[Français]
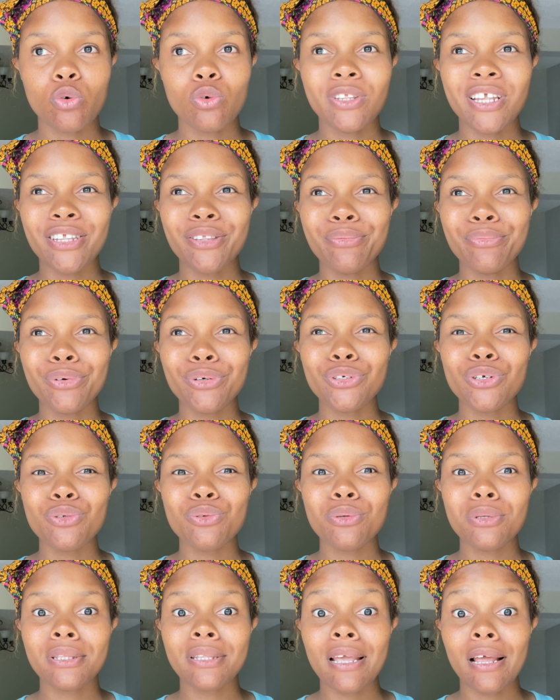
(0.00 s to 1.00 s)
Honnêtement, je
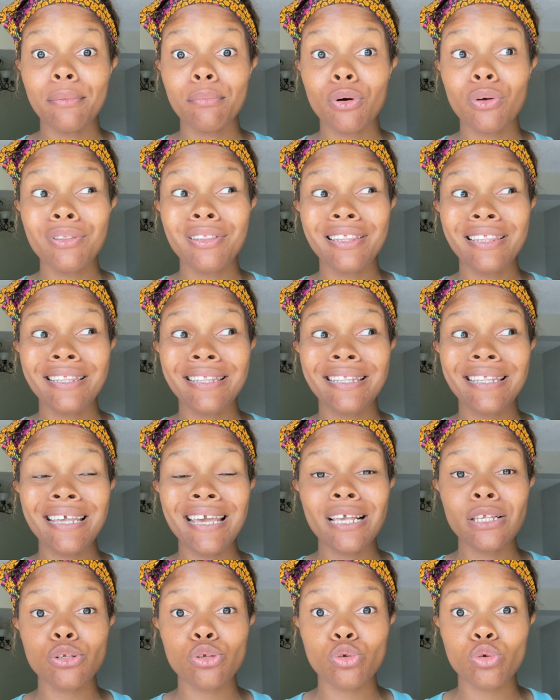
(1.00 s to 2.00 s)
suis tellement
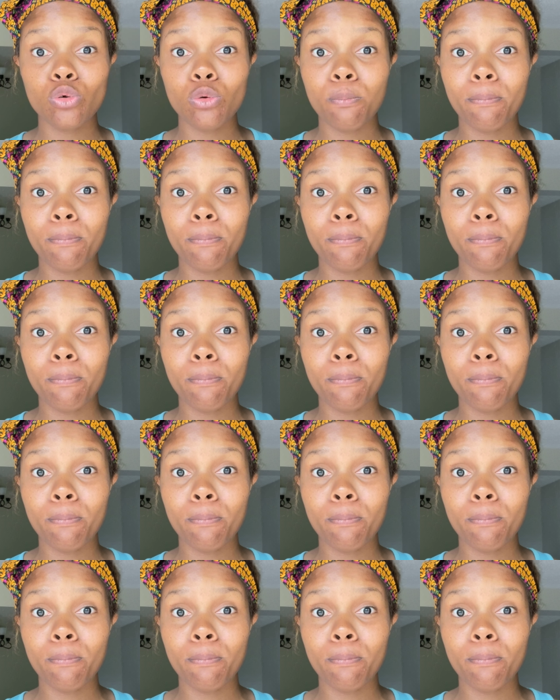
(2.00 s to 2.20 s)
déçue